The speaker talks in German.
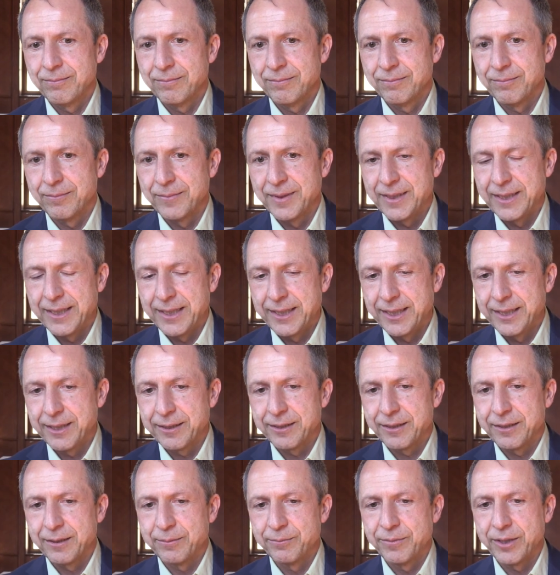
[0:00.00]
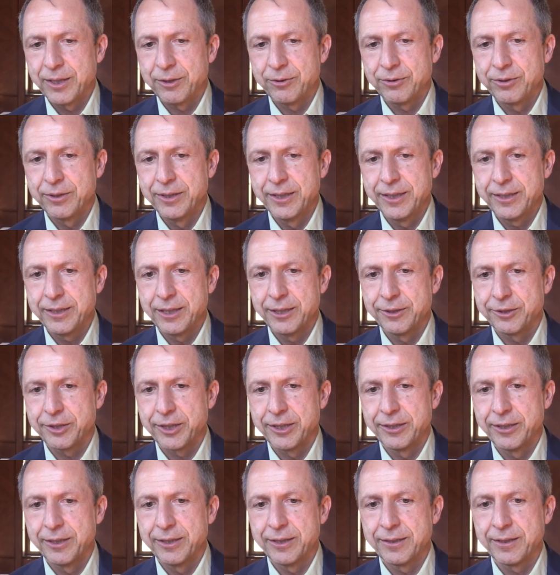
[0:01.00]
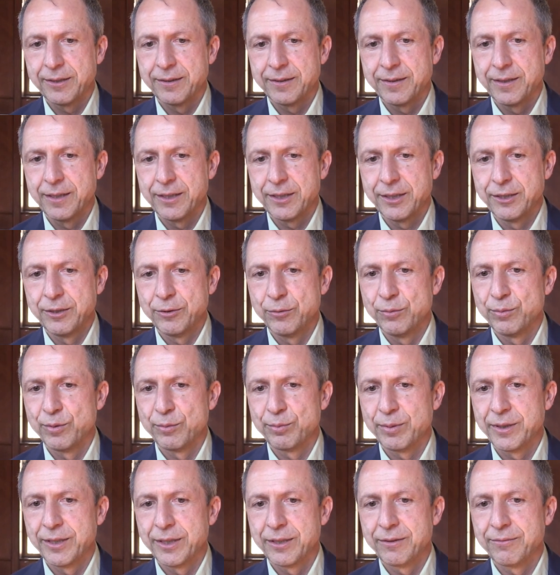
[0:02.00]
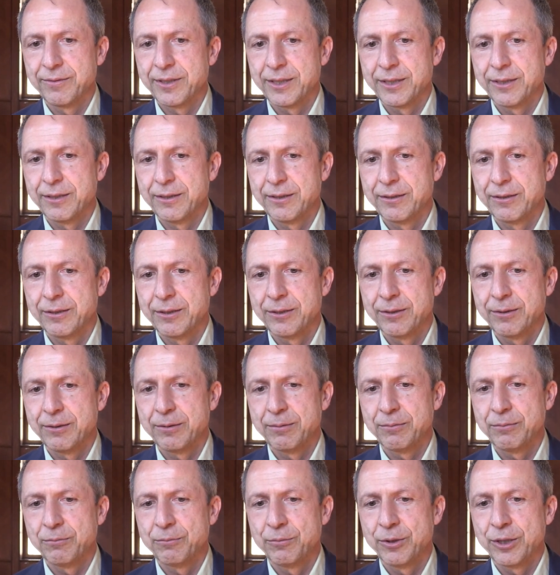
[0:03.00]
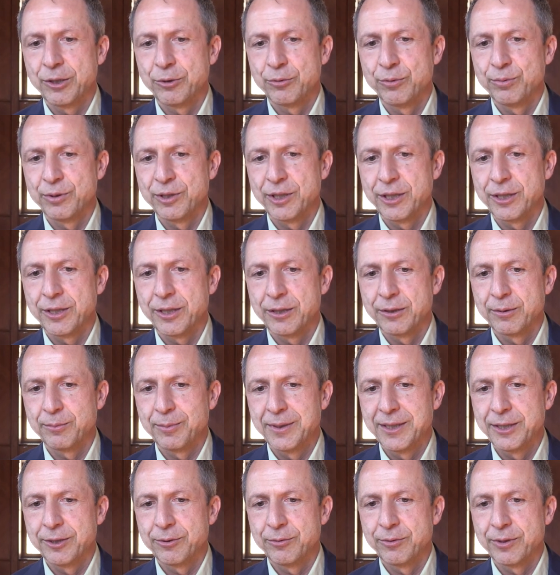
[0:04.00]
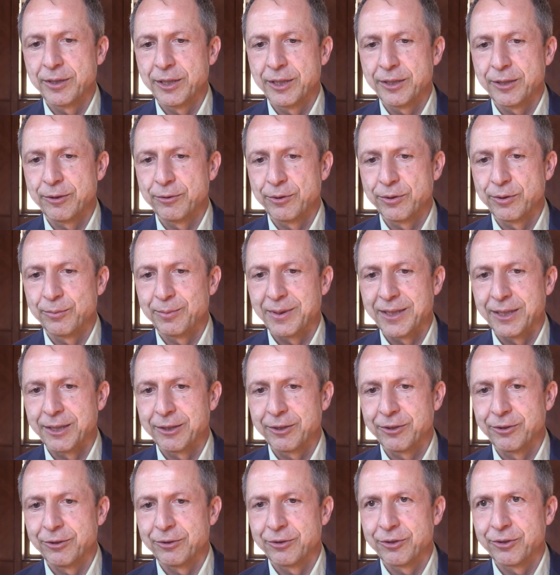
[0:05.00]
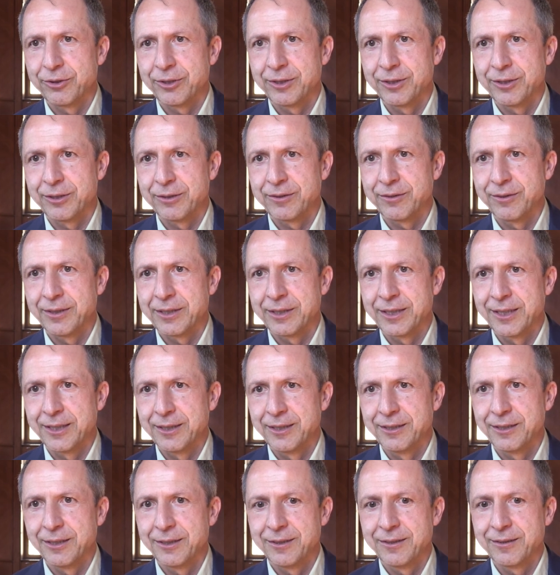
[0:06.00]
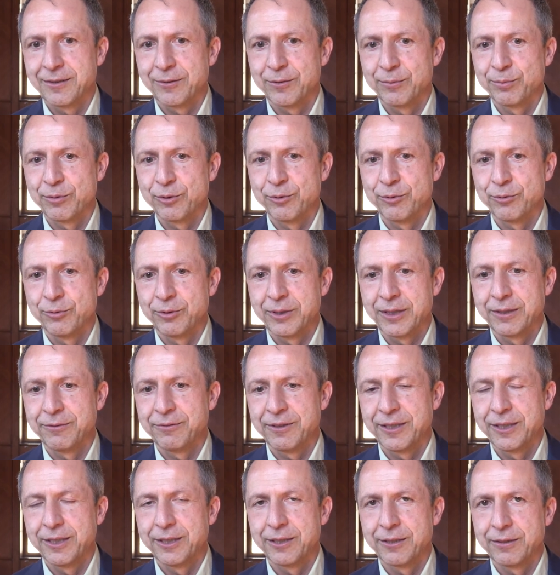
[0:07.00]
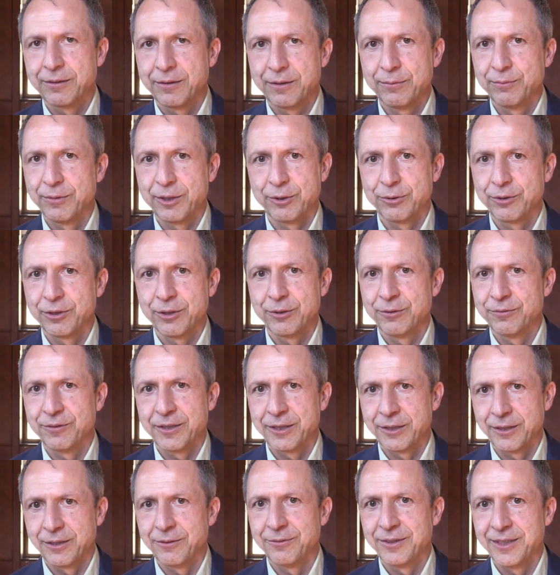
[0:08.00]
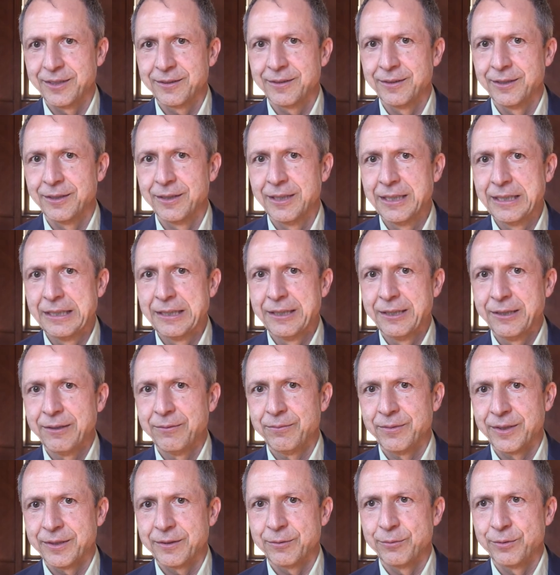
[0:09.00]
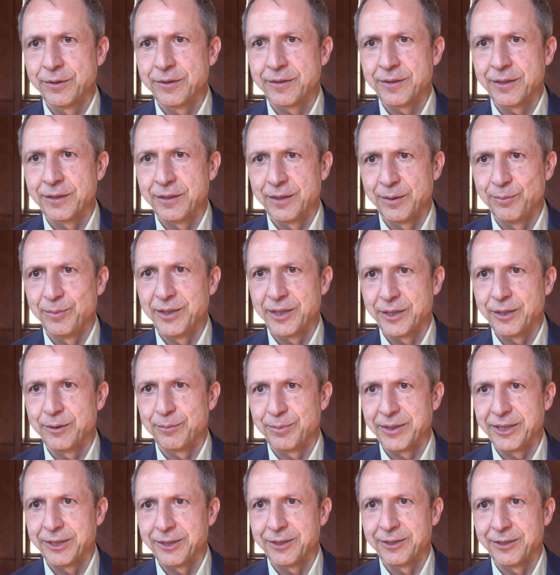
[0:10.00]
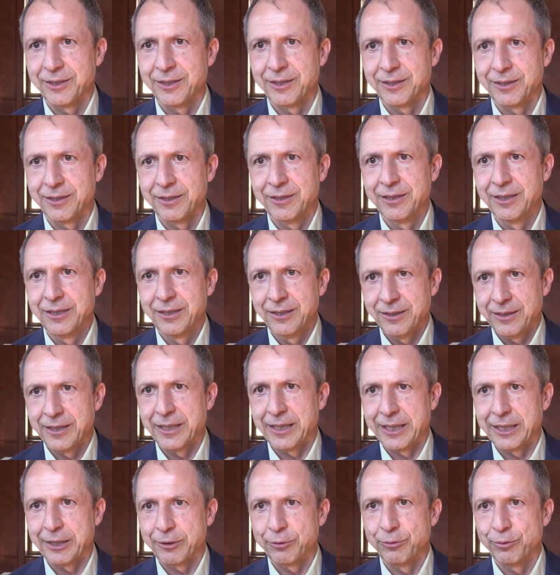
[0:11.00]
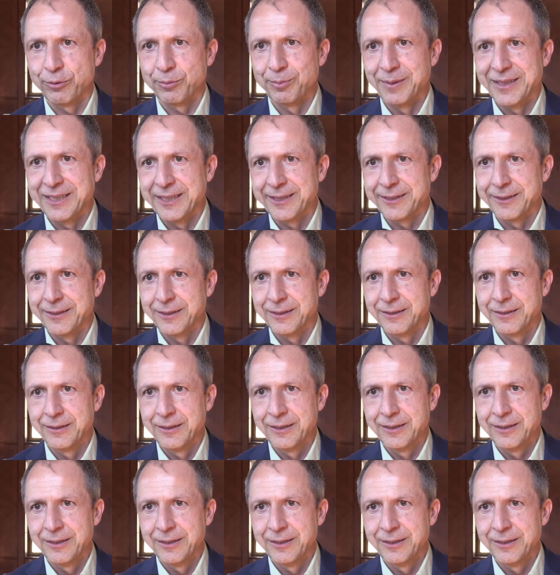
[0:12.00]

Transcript: Nee, da haben wir auch nicht letztendlich den sicheren Überblick, weil äh, ja über die Krankmeldung nicht automatisch äh, zu erkennen ist, ob Corona-Fälle, da sind wir auch darauf angewiesen, was uns dann die Mitarbeiterinnen direkt rückmelden